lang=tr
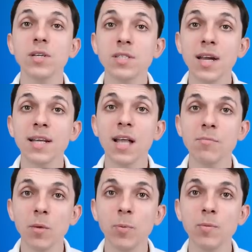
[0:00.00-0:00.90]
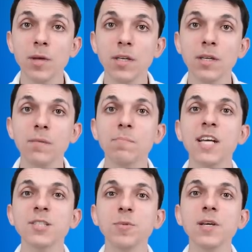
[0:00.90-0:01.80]
fazla reklam yapılmadığını,
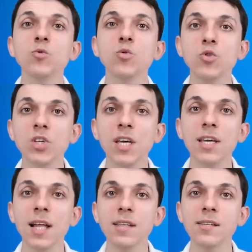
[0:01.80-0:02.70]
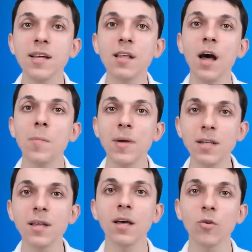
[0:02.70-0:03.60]
Best Buy'in Türkiye'ye geldiğinden
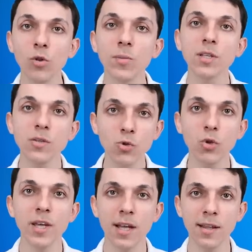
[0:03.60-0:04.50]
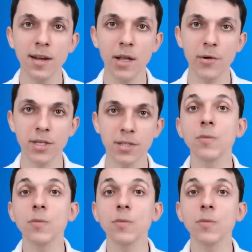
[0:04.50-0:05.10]
haberi dahi olmadığını söyleyenler de var.